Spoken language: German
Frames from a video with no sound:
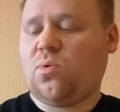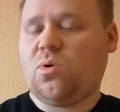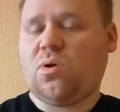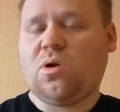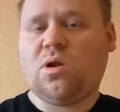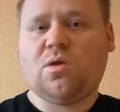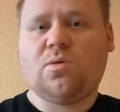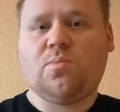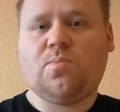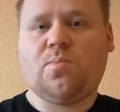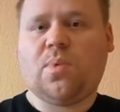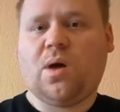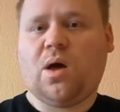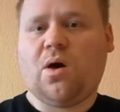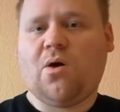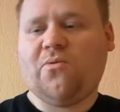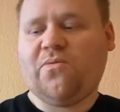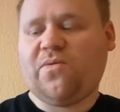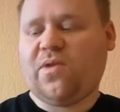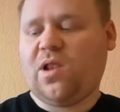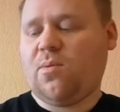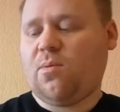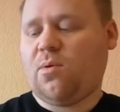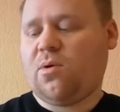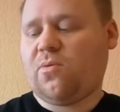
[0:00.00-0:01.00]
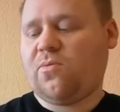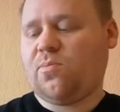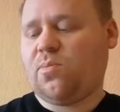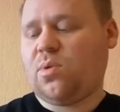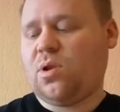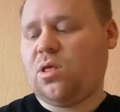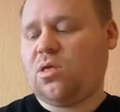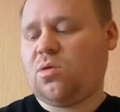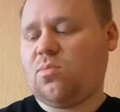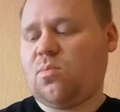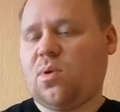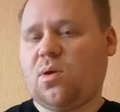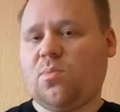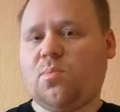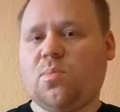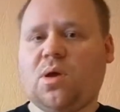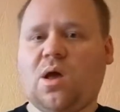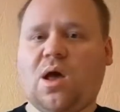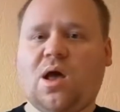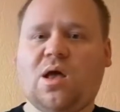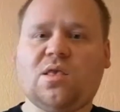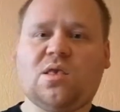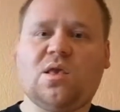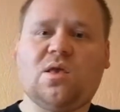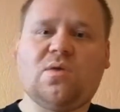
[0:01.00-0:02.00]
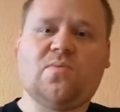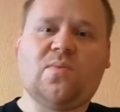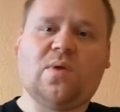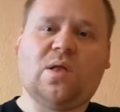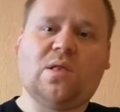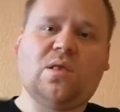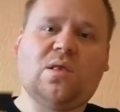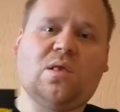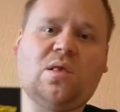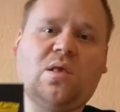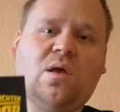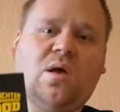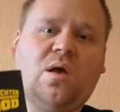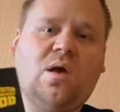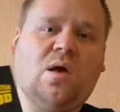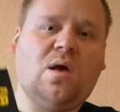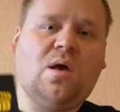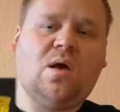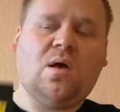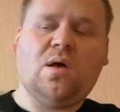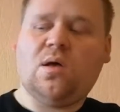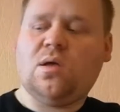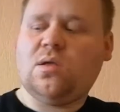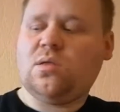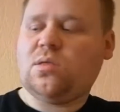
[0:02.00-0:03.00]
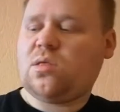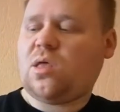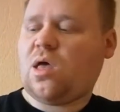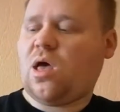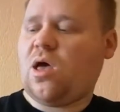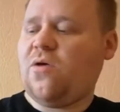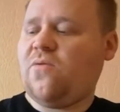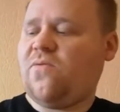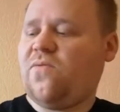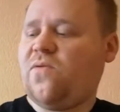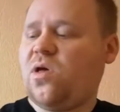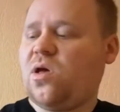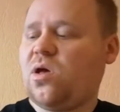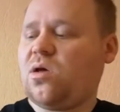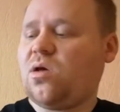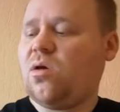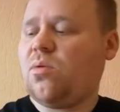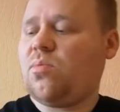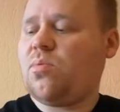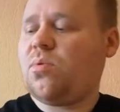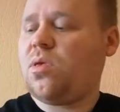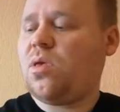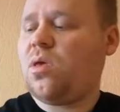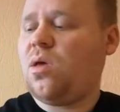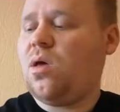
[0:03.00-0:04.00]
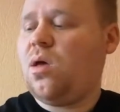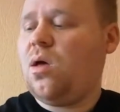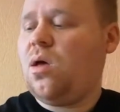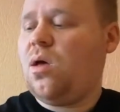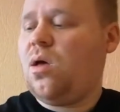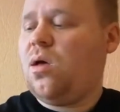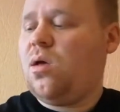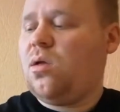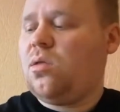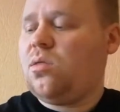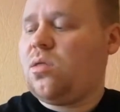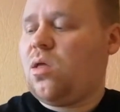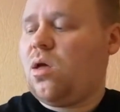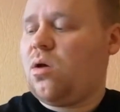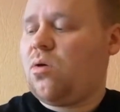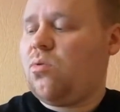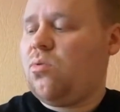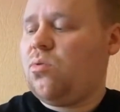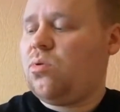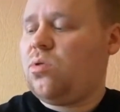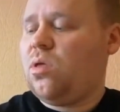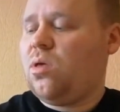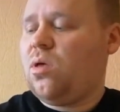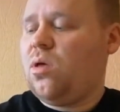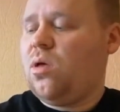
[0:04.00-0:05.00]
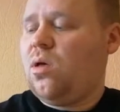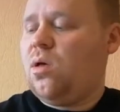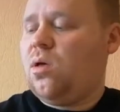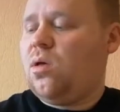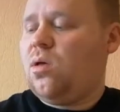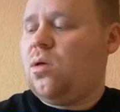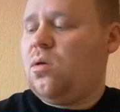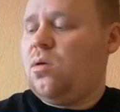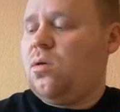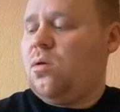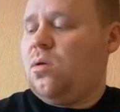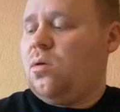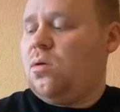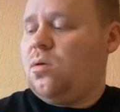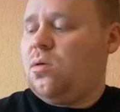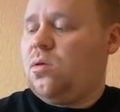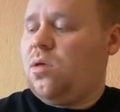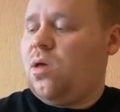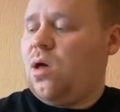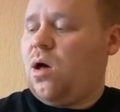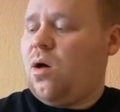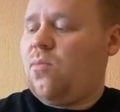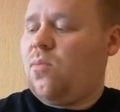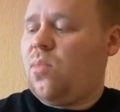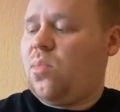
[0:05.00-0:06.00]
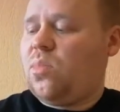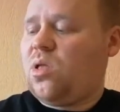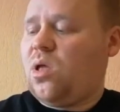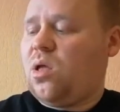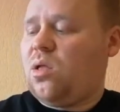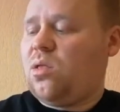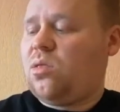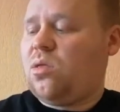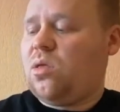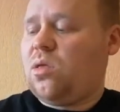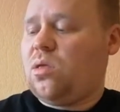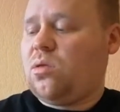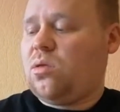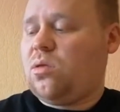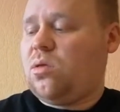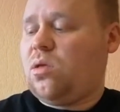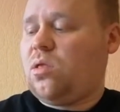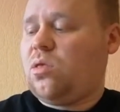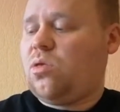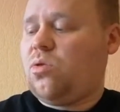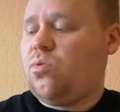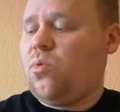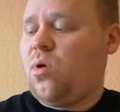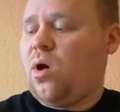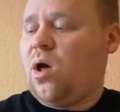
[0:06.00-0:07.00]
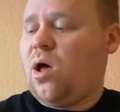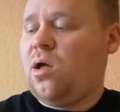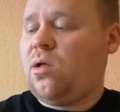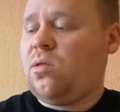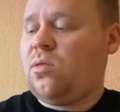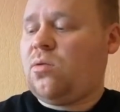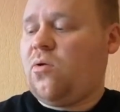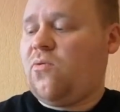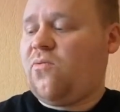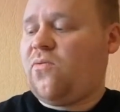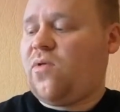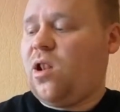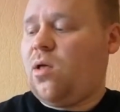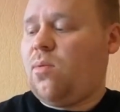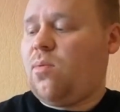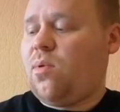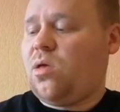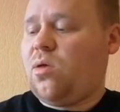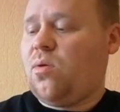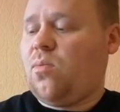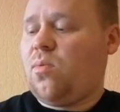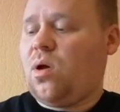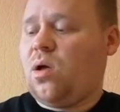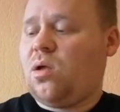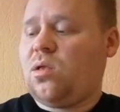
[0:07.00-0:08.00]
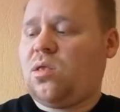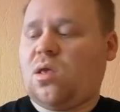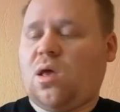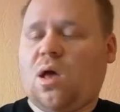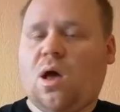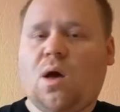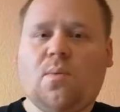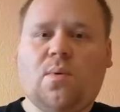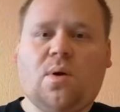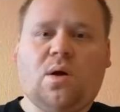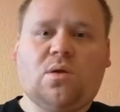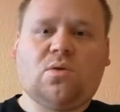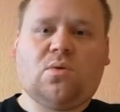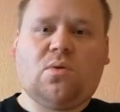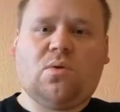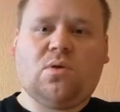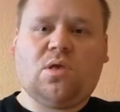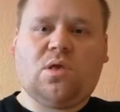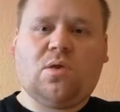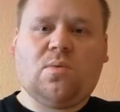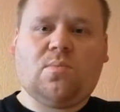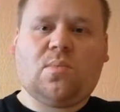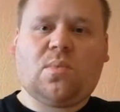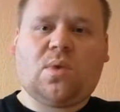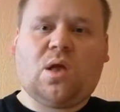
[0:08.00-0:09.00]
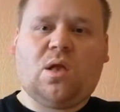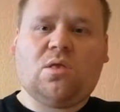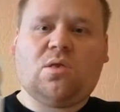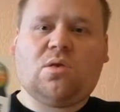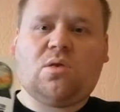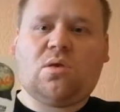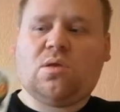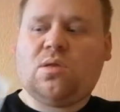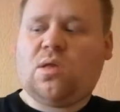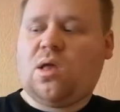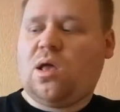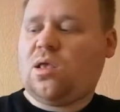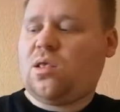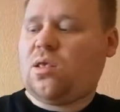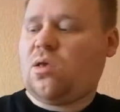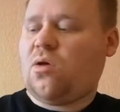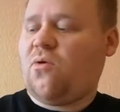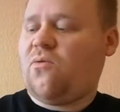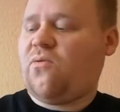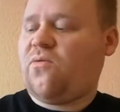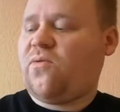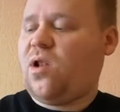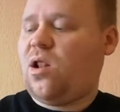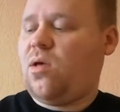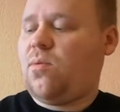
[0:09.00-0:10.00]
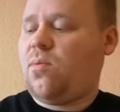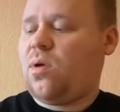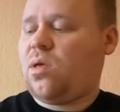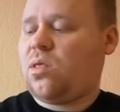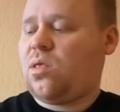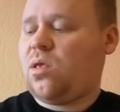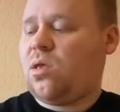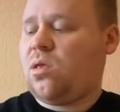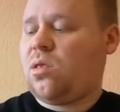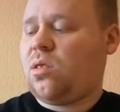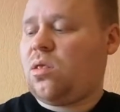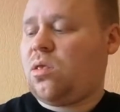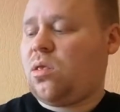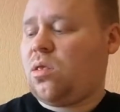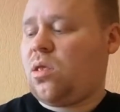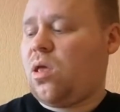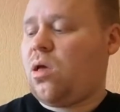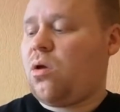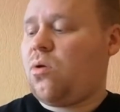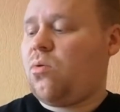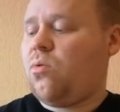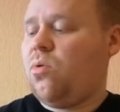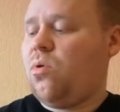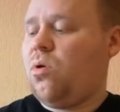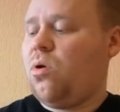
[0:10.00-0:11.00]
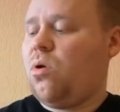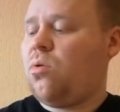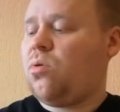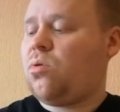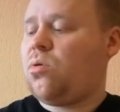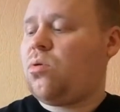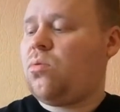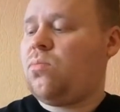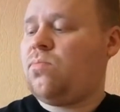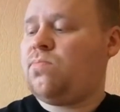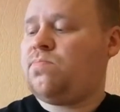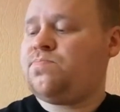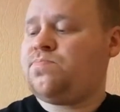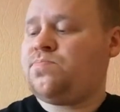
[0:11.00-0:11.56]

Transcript: wirklich, bei Aufkleber bin ich immer begeistert, wenn es drei, vier gibt. Na gut, wir haben dann jetzt nur einen Aufkleber jeweils, aber trotzdem ganz nice Aufkleber, sehen sehr cool aus.